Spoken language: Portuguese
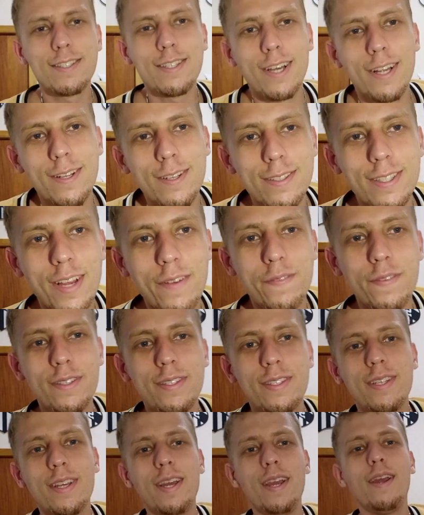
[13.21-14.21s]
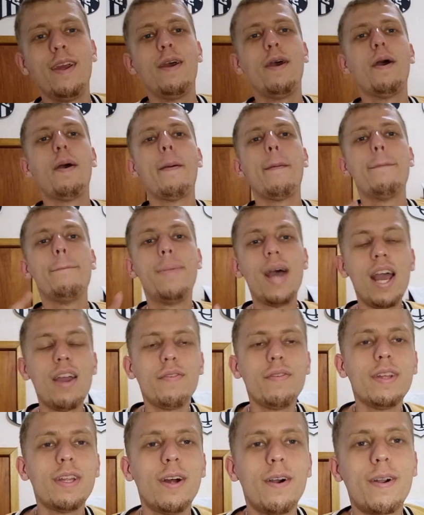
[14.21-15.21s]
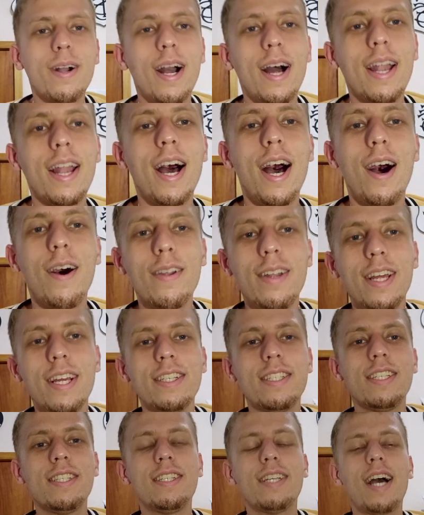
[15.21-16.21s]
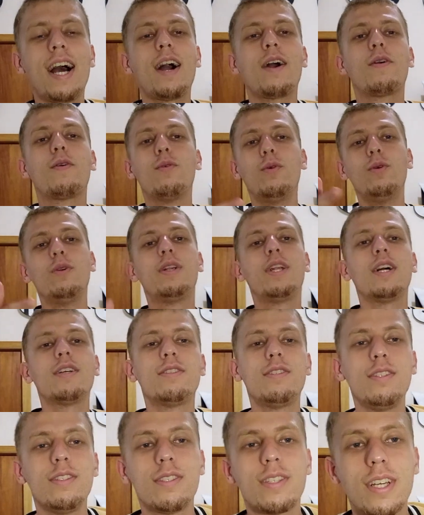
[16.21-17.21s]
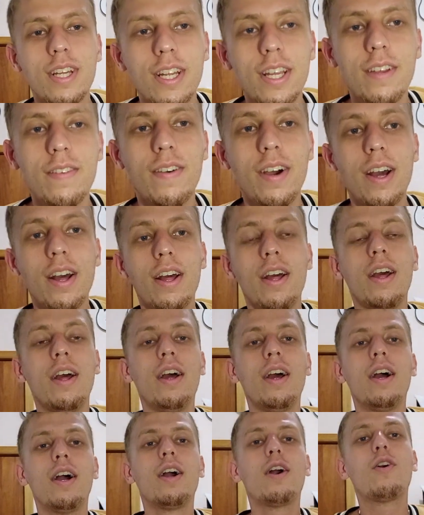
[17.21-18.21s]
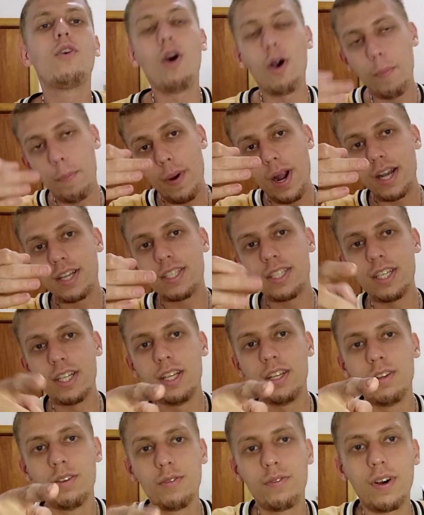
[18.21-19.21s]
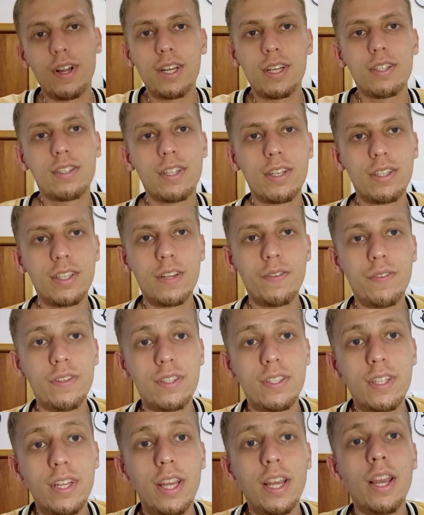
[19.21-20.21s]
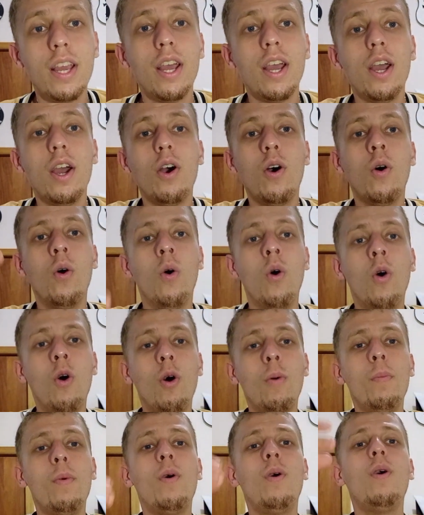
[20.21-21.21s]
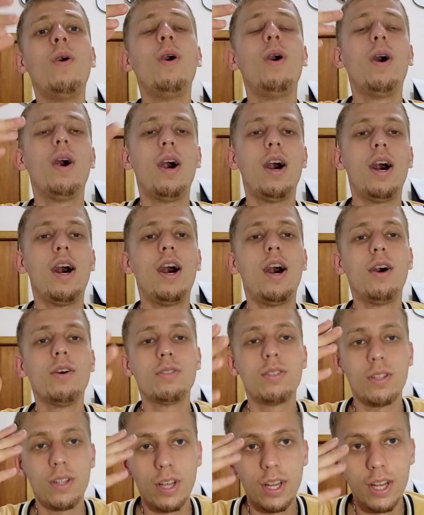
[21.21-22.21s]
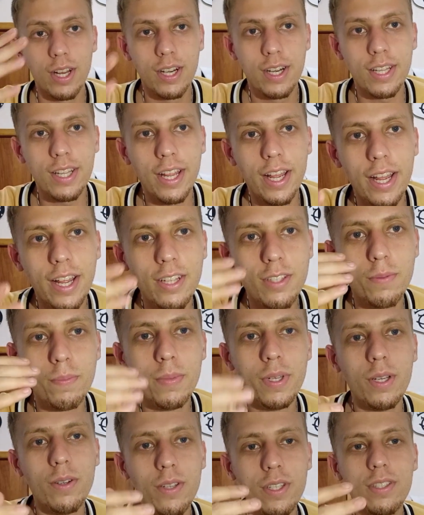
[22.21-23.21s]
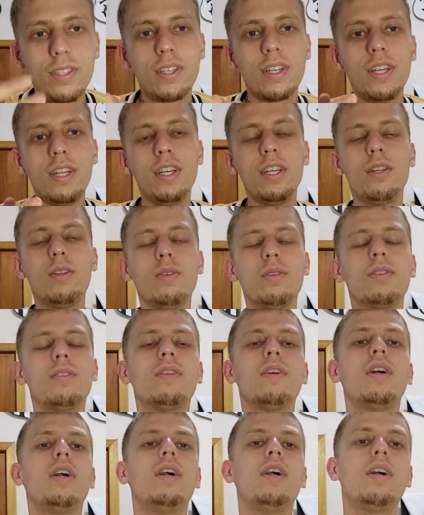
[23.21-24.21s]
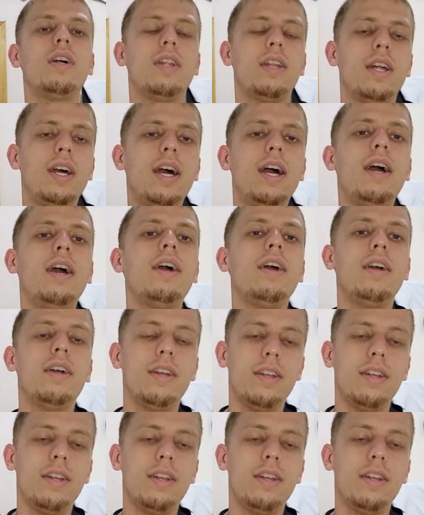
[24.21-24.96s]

Santos FC. Bem-vindo ao canal, desde já, curta, se inscreva, compartilhe no Falando Santos FC, rumo aos 3 mil inscritos, né?